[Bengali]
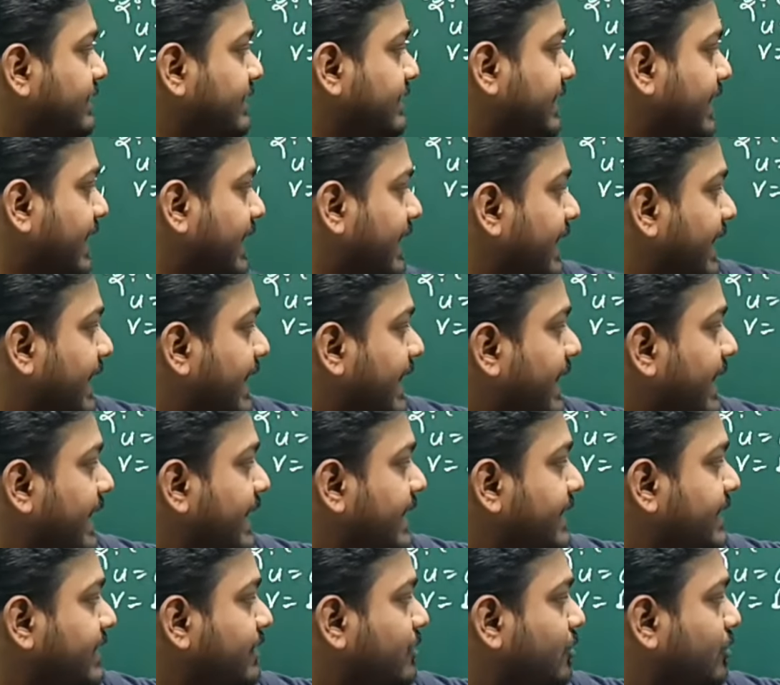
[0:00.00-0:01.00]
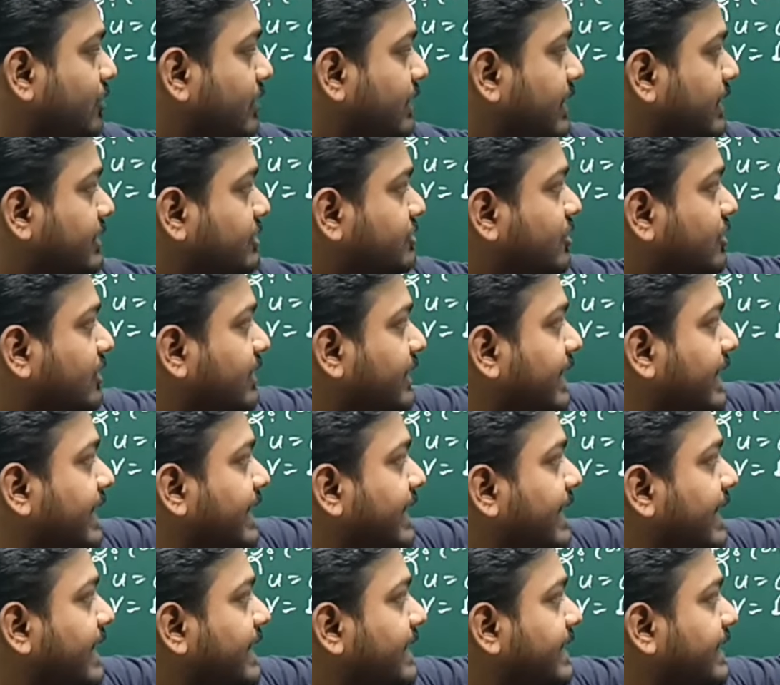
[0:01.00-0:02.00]
না এই অক্ষের সঙ্গে
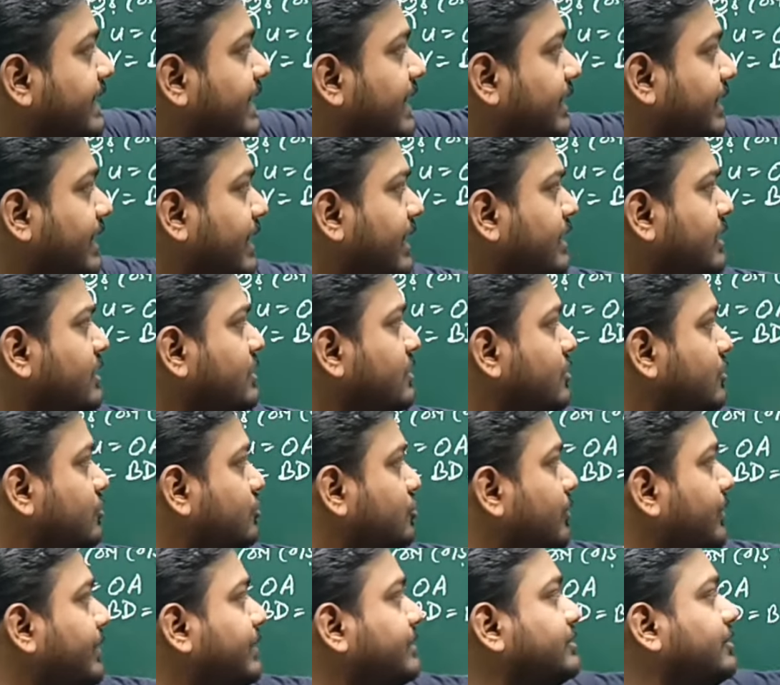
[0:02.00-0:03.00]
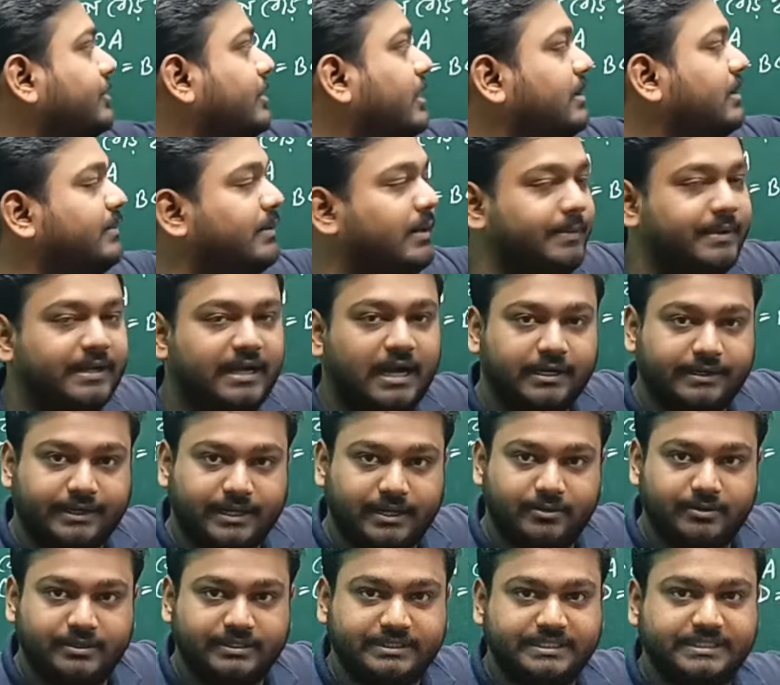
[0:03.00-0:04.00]
এই রেখাটা সমান্তরালভাবে কাটা
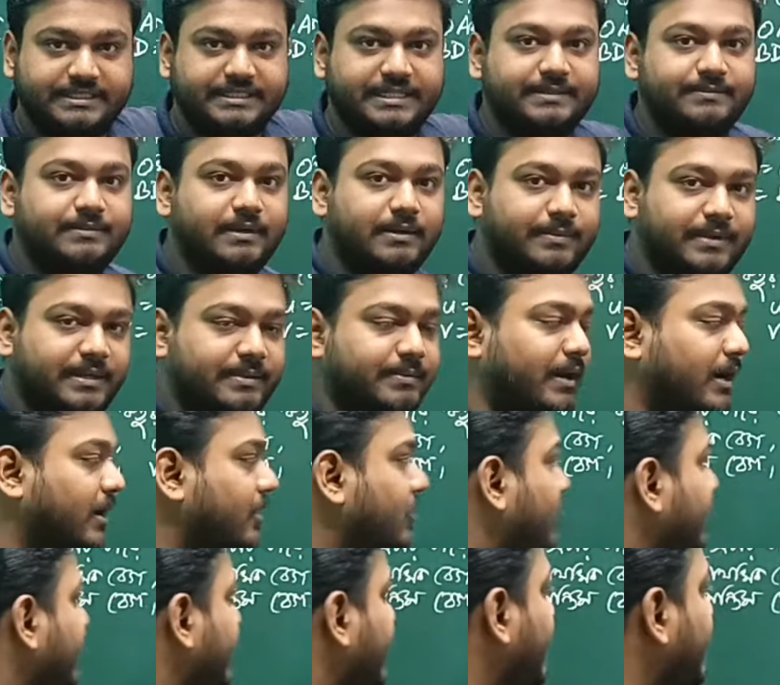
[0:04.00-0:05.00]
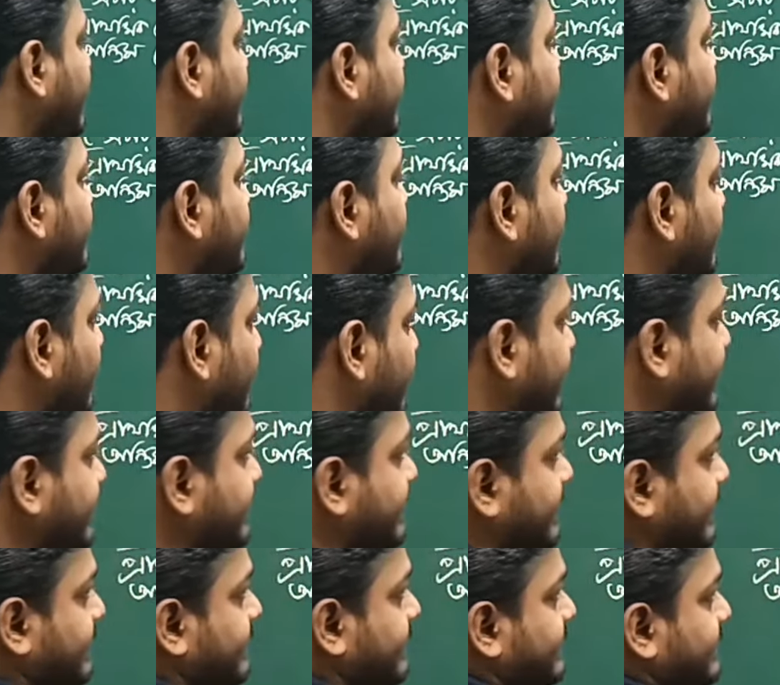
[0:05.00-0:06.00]
হয়েছে সেইভাবেই ভাগ করা
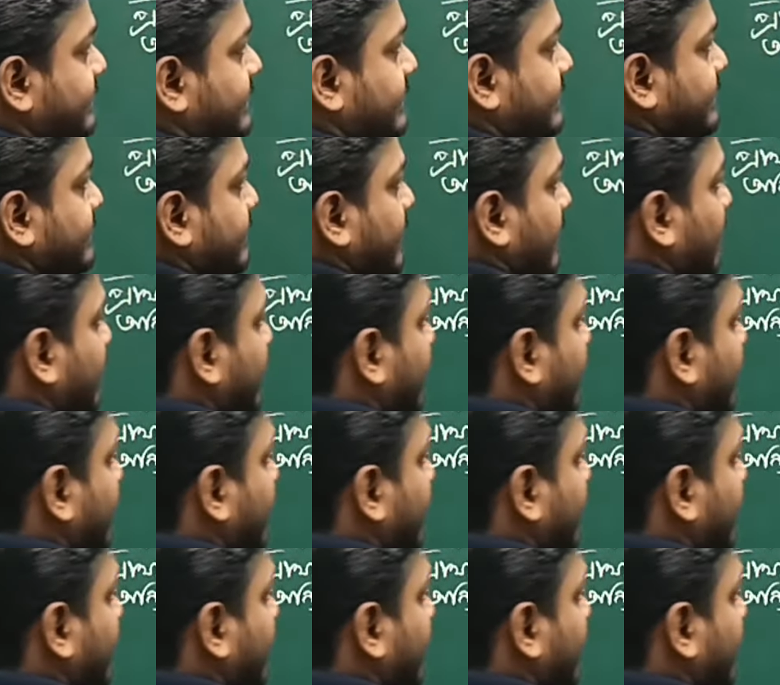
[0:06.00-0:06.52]
হয়েছে তাহলে